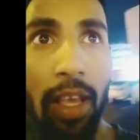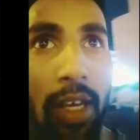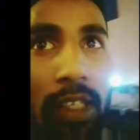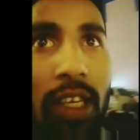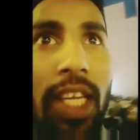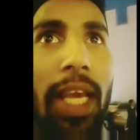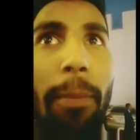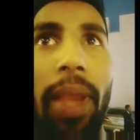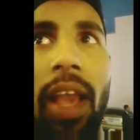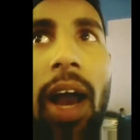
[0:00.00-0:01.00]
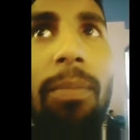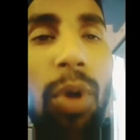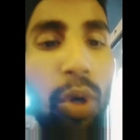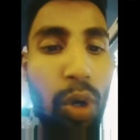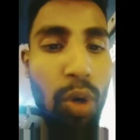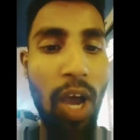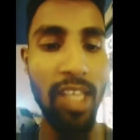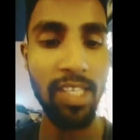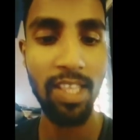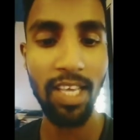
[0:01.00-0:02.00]
चलिए मैं आप लोगों को आज
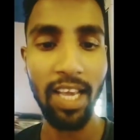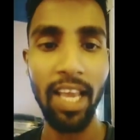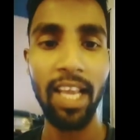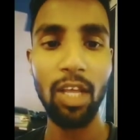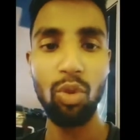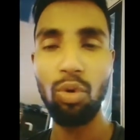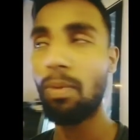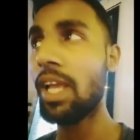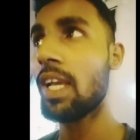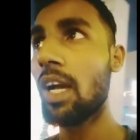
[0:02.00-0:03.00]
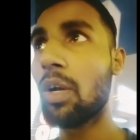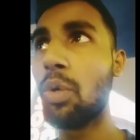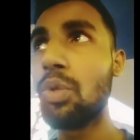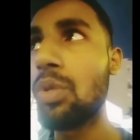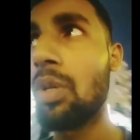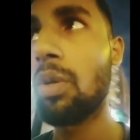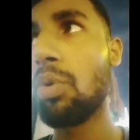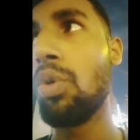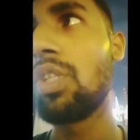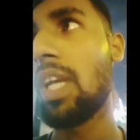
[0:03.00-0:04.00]
दिखाएगा दुबई का कुछ
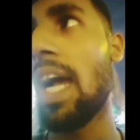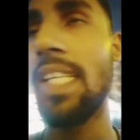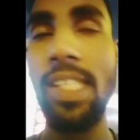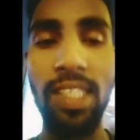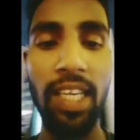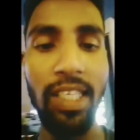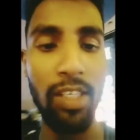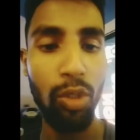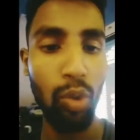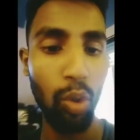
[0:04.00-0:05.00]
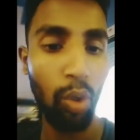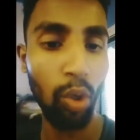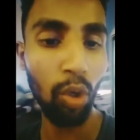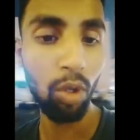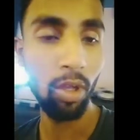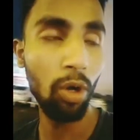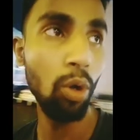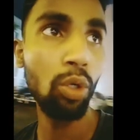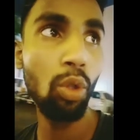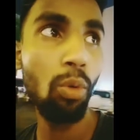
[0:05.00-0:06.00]
कुछ खास चीज़ जो
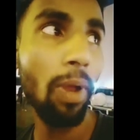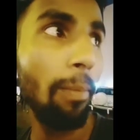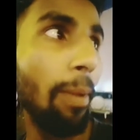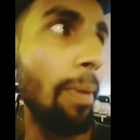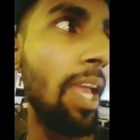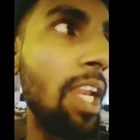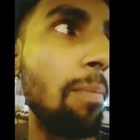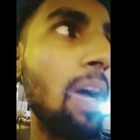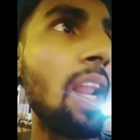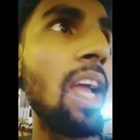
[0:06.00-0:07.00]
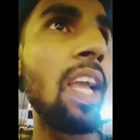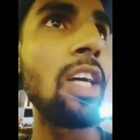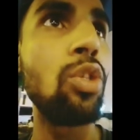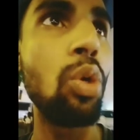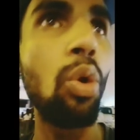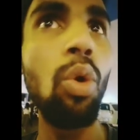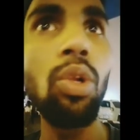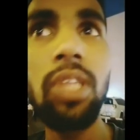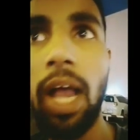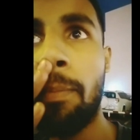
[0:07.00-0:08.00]
लोग दुबई में पहली बार आएगा जो
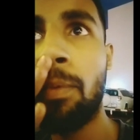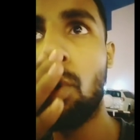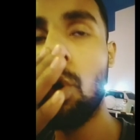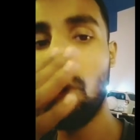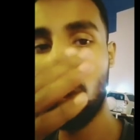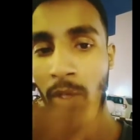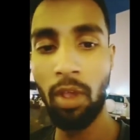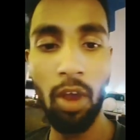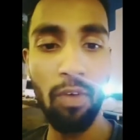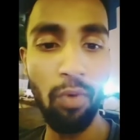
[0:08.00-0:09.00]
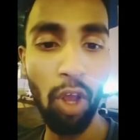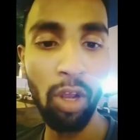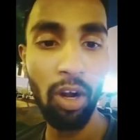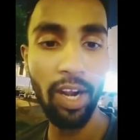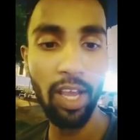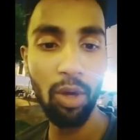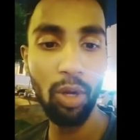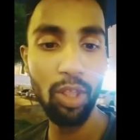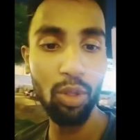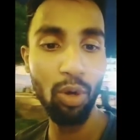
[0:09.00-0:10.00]
रूल्स आपको फॉलो करना होगा
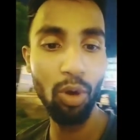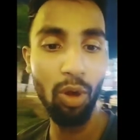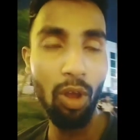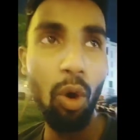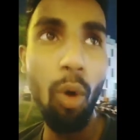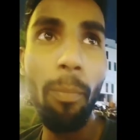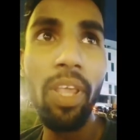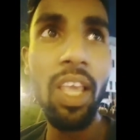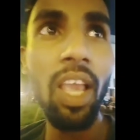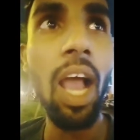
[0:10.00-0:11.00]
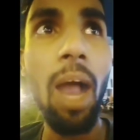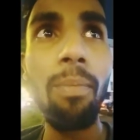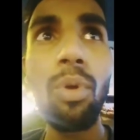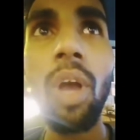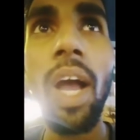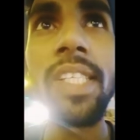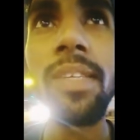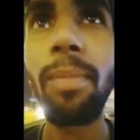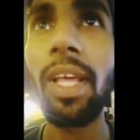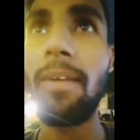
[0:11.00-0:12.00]
तो उम्मीद है आप लोग आज
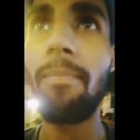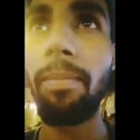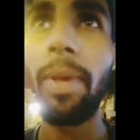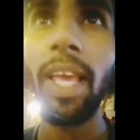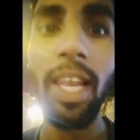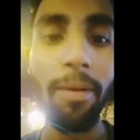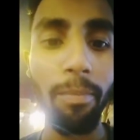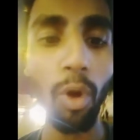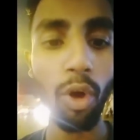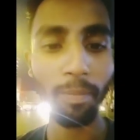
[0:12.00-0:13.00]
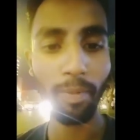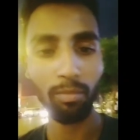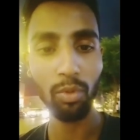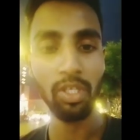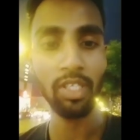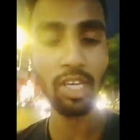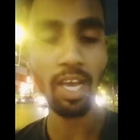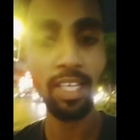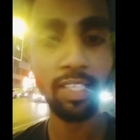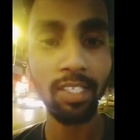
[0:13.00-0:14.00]
मेरा पहला ब्लॉग में मुझे
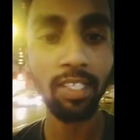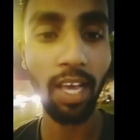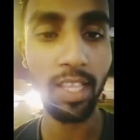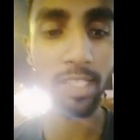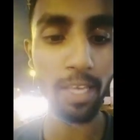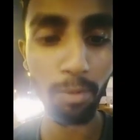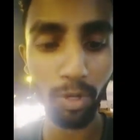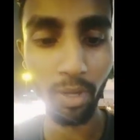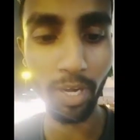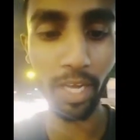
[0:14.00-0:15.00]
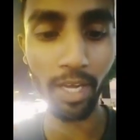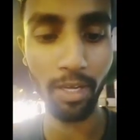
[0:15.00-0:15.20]
ज़्यादा से ज़्यादा सपोर्ट करेगा